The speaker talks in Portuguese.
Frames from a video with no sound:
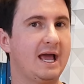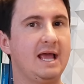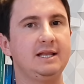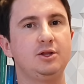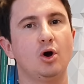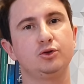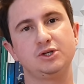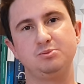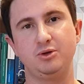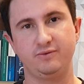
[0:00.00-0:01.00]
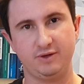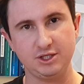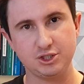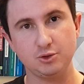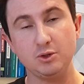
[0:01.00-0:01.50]
LDO
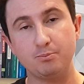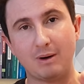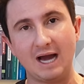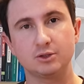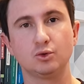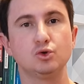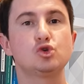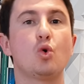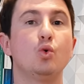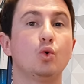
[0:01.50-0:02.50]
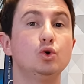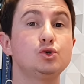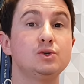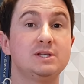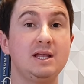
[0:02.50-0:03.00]
2020 e o impacto nos
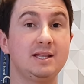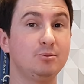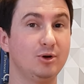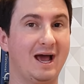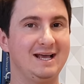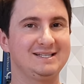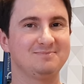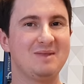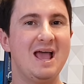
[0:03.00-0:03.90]
concursos de tribunais.